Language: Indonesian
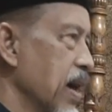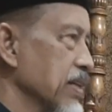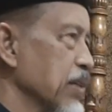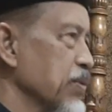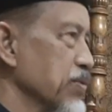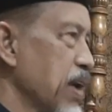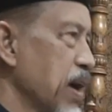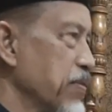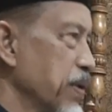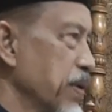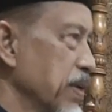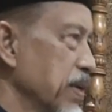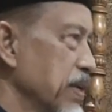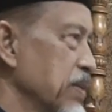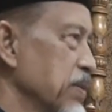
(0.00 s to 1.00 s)
atau
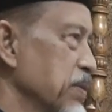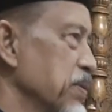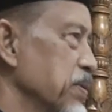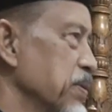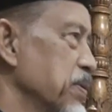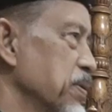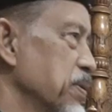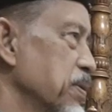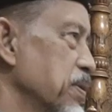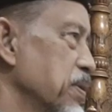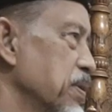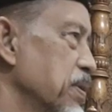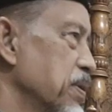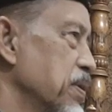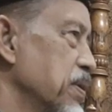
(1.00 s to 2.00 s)
safar itu
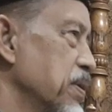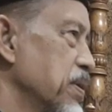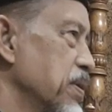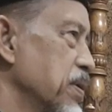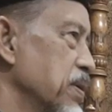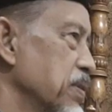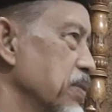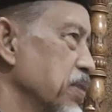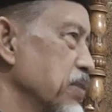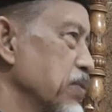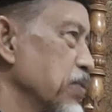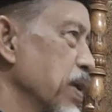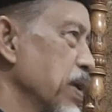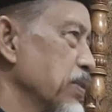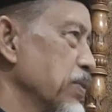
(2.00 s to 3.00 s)

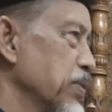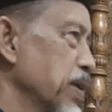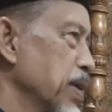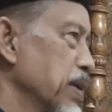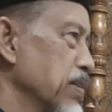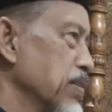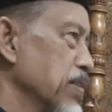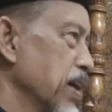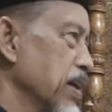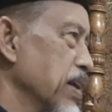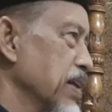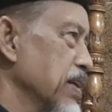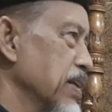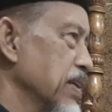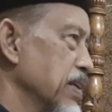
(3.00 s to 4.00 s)
sesuatu yang
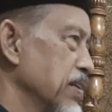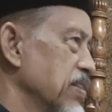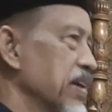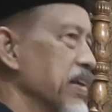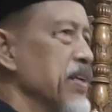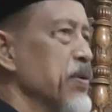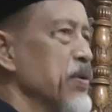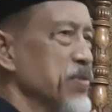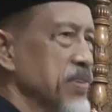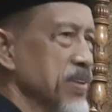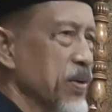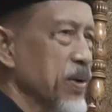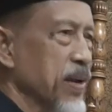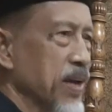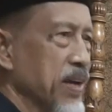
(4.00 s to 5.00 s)
sangat
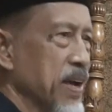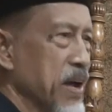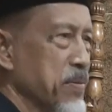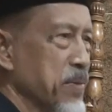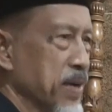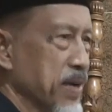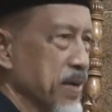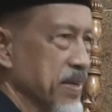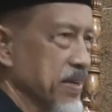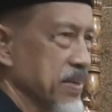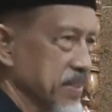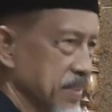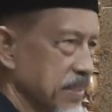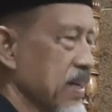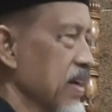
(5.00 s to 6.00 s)
diseriusi oleh agama
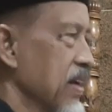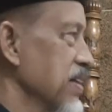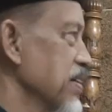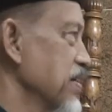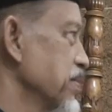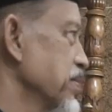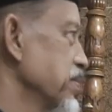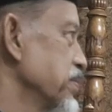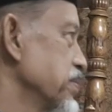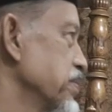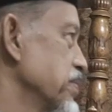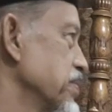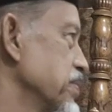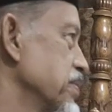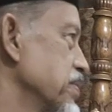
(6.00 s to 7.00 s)
kita.
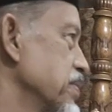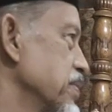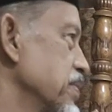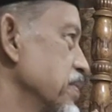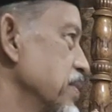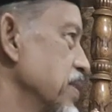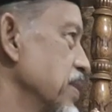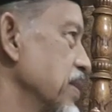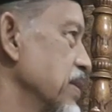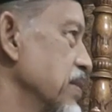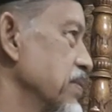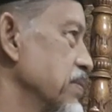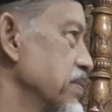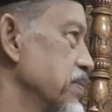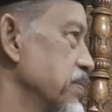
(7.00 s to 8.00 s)
Ya.
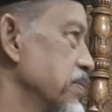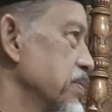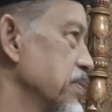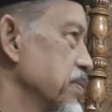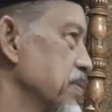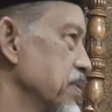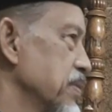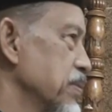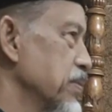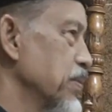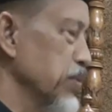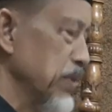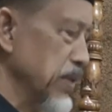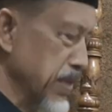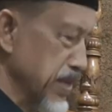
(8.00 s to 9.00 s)

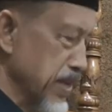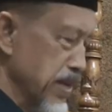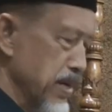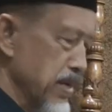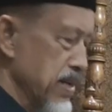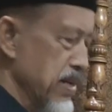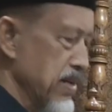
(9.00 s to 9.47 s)
Buktinya